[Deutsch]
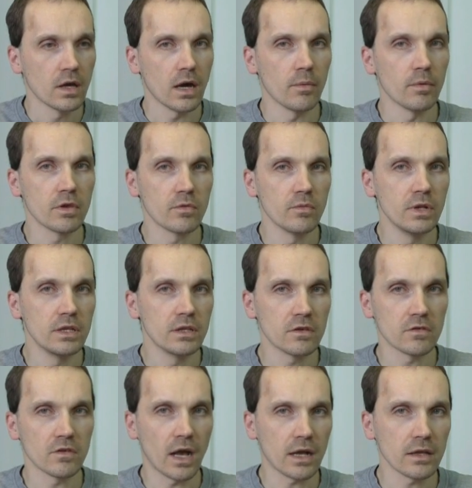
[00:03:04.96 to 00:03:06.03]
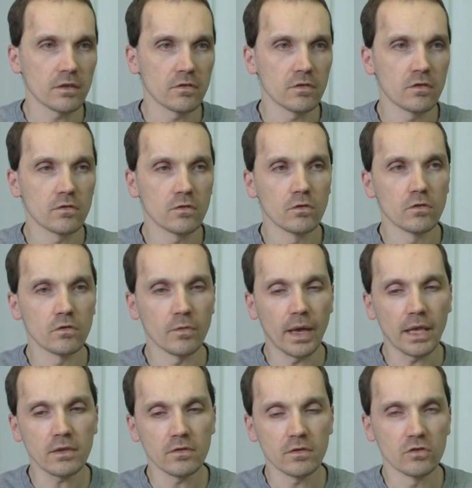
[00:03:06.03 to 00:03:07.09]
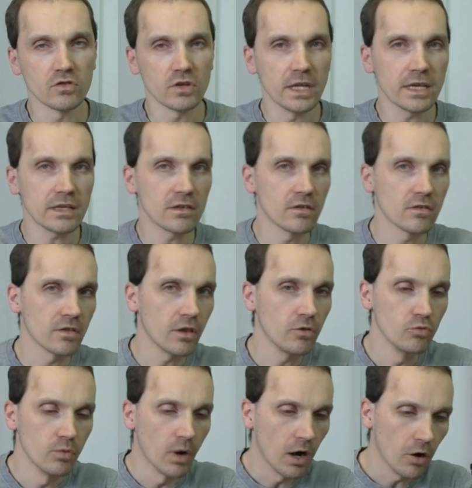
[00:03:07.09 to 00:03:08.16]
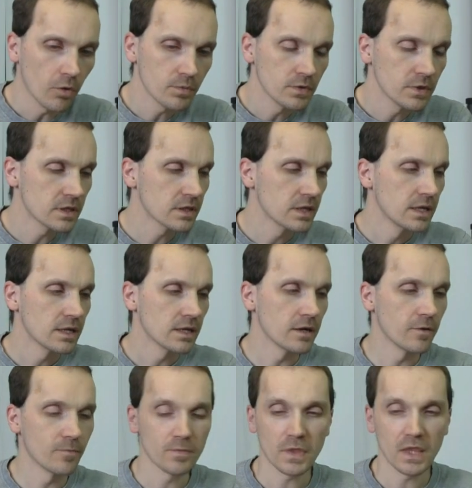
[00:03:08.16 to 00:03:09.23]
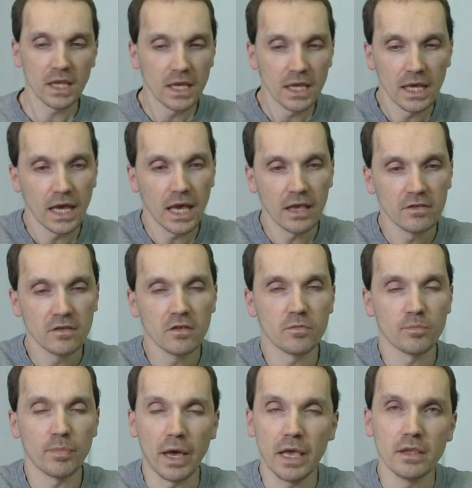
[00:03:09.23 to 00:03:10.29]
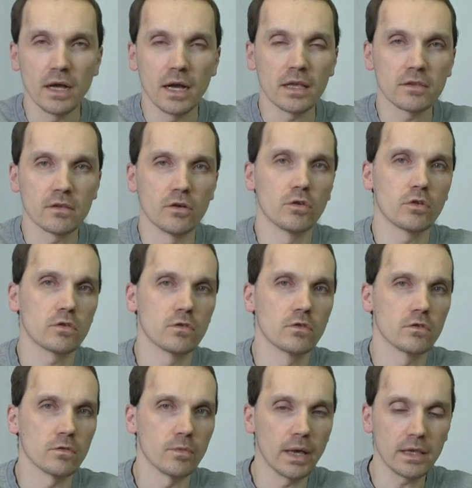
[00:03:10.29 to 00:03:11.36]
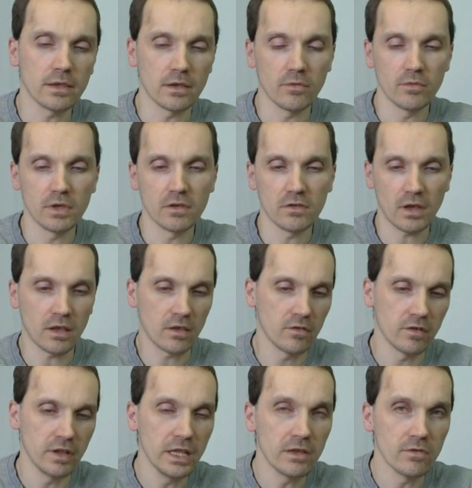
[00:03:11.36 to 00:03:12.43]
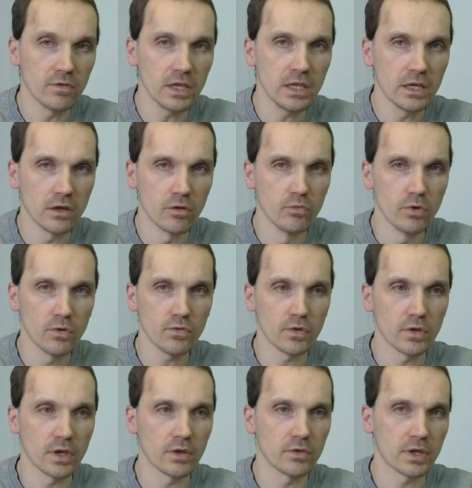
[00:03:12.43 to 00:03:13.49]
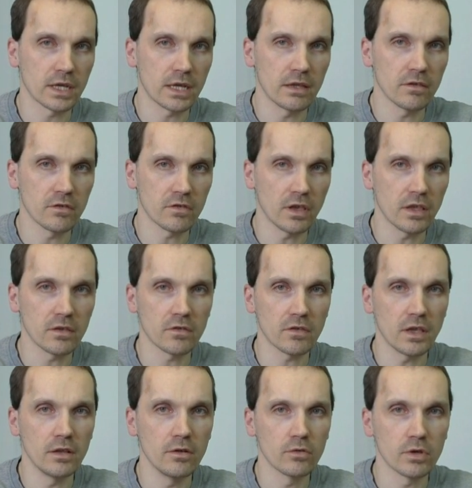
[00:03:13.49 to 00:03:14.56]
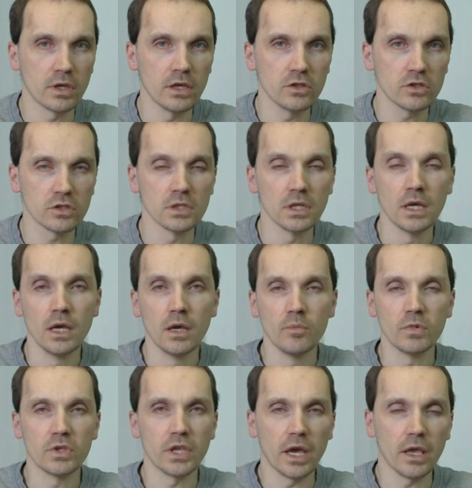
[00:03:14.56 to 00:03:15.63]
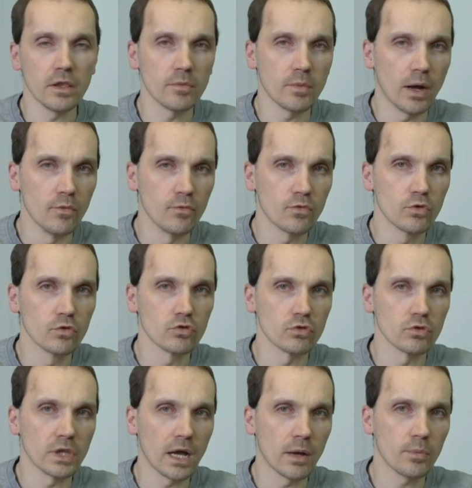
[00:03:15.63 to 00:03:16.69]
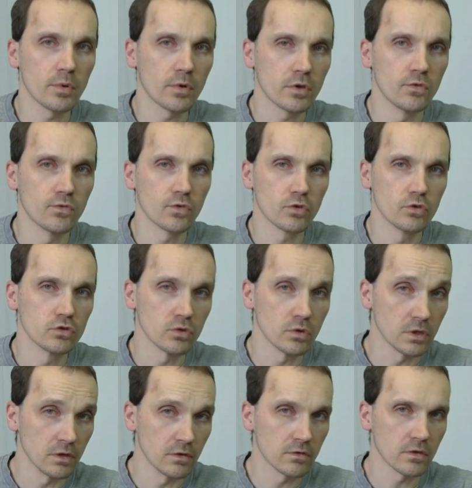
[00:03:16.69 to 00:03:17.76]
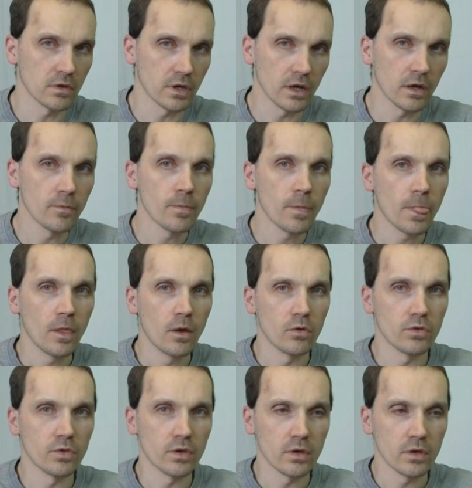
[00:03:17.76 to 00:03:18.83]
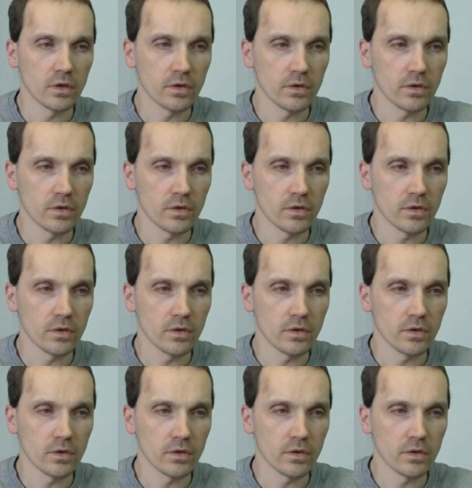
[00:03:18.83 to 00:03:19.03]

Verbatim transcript: aber ich will nicht sagen, dass es zu zweit dann schlecht ist, nein, überhaupt nicht. Ähm, es ist beinhart auch zu zweit, ja, wie gesagt, es liegen weniger Würfel da und da kann es sein, dass eine Location mit einem Anflug schon abgefrühstückt ist. Ja. Und